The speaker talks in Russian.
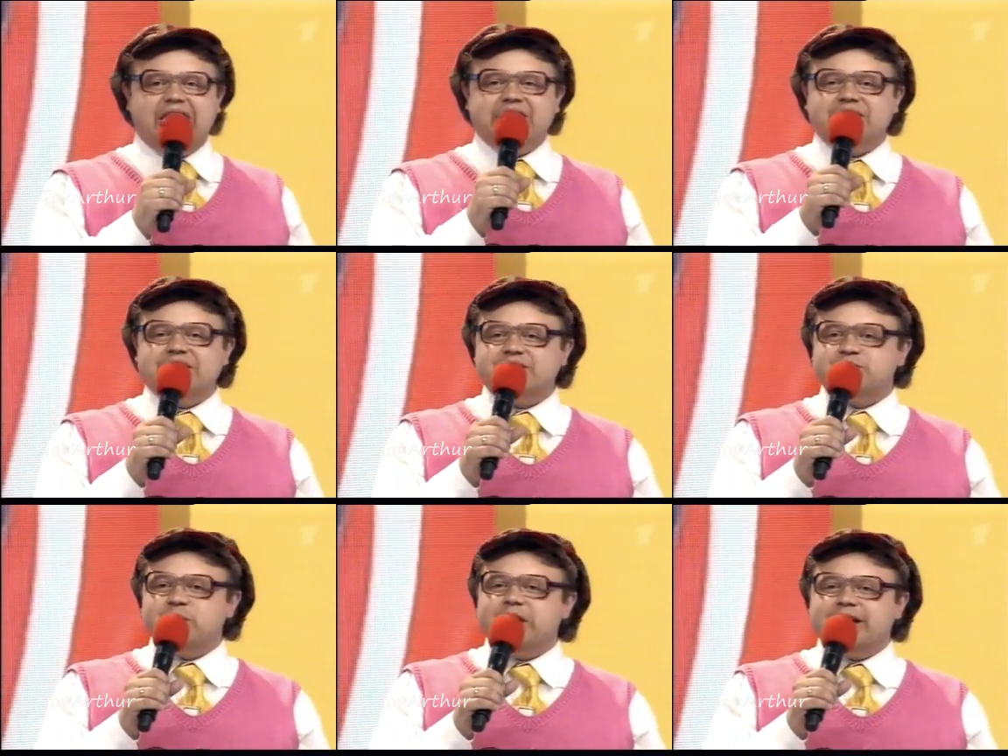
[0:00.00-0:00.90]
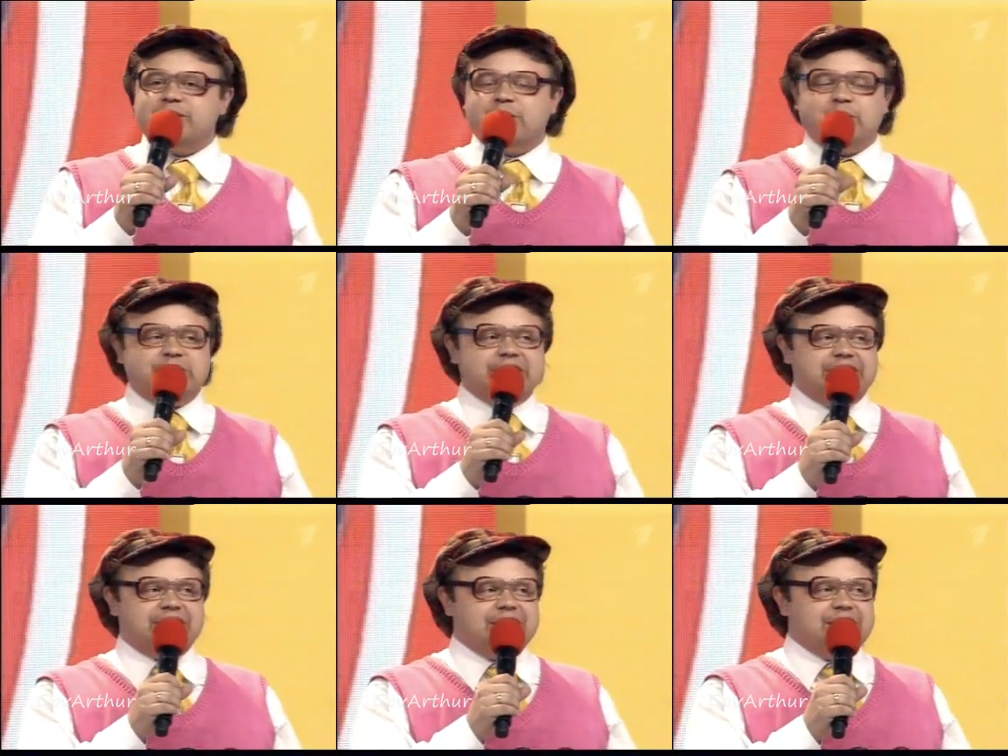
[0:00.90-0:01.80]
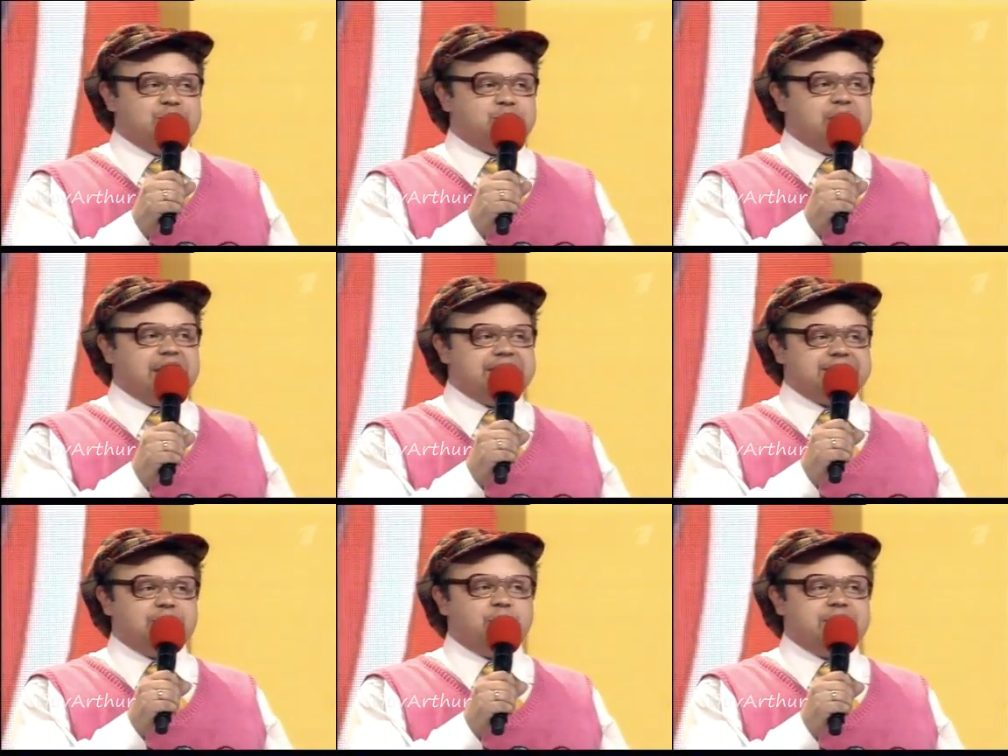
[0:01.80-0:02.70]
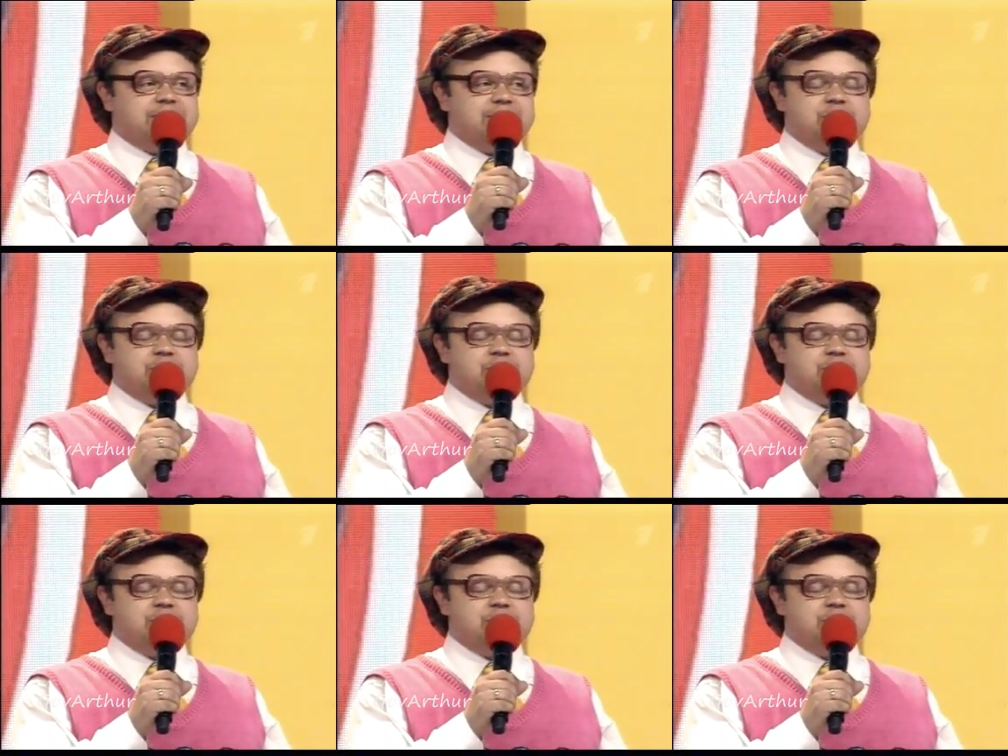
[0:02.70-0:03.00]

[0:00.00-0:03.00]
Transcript: Они настолько крутые, что когда заходят на